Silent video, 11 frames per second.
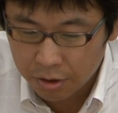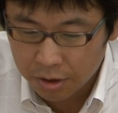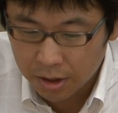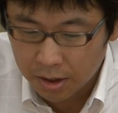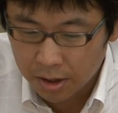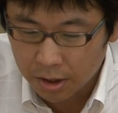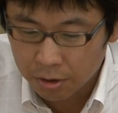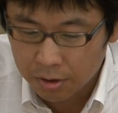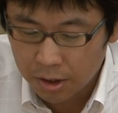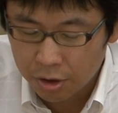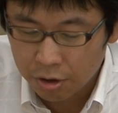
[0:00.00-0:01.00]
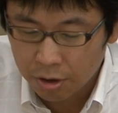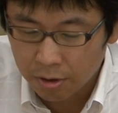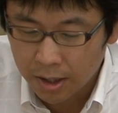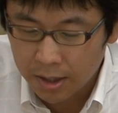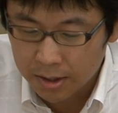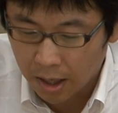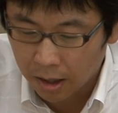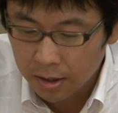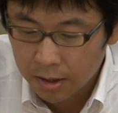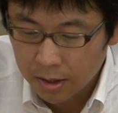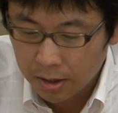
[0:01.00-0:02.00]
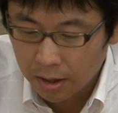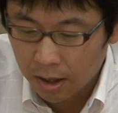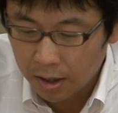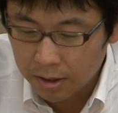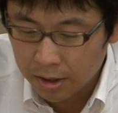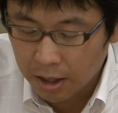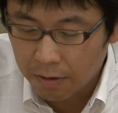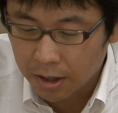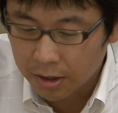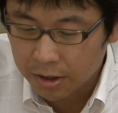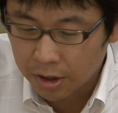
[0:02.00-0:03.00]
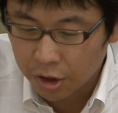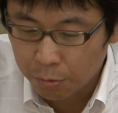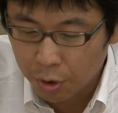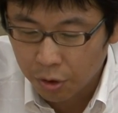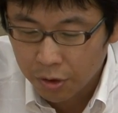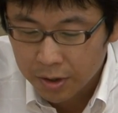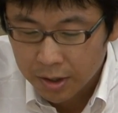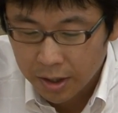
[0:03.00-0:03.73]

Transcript: 入社された女性従業員の A さんがいたわけですけれども、